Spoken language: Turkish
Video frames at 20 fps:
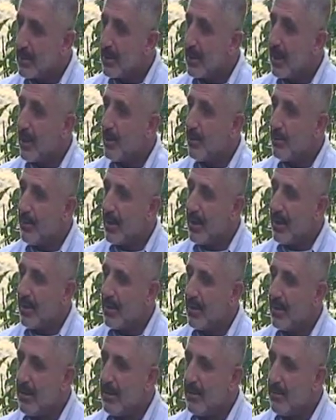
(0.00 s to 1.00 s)
Kalu bela.
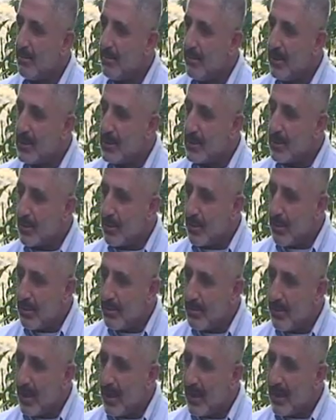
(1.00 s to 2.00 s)
Biz
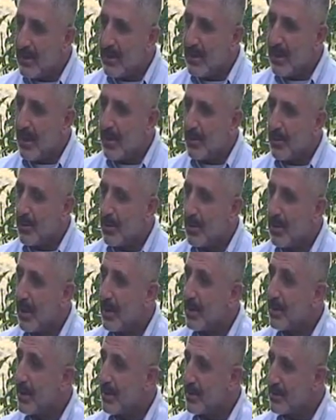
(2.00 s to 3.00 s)
o bela diyen
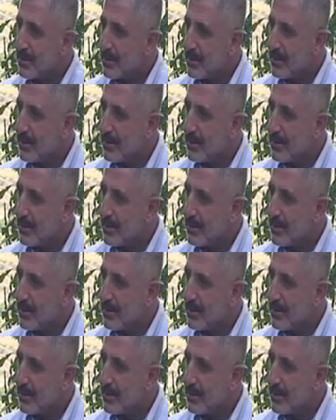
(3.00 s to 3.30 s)
ruhlardanız.